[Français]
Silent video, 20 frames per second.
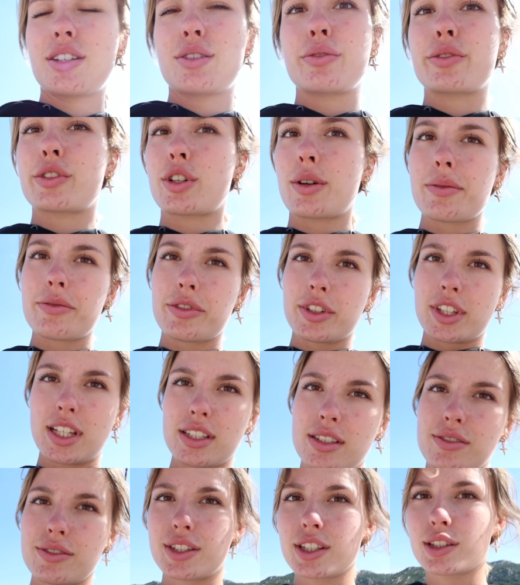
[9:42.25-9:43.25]
et qu'on veut quand même faire une
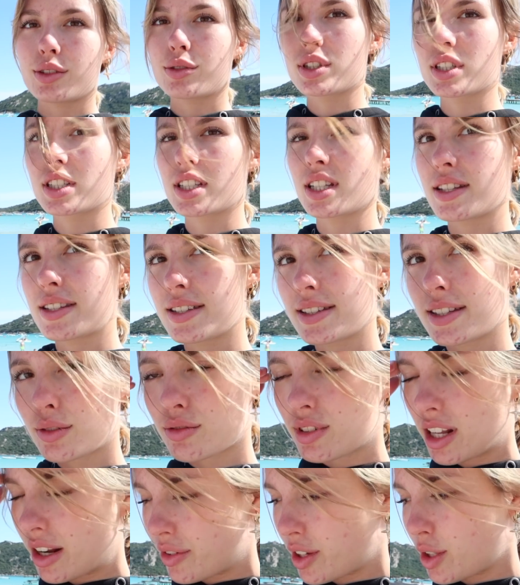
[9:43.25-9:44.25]
activité nautique j'ai décidé
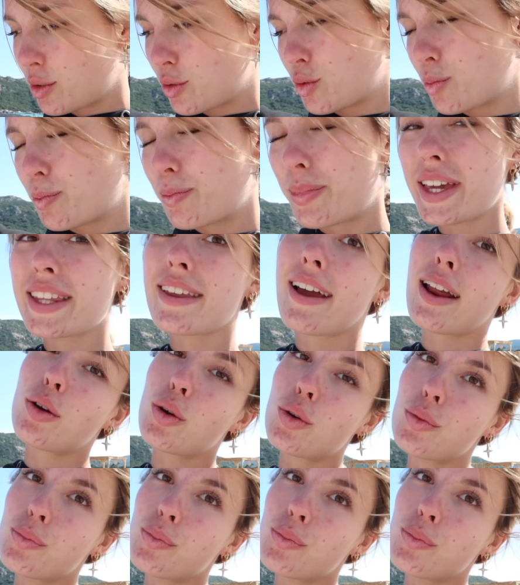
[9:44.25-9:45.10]
qu'on allait faire du pédalo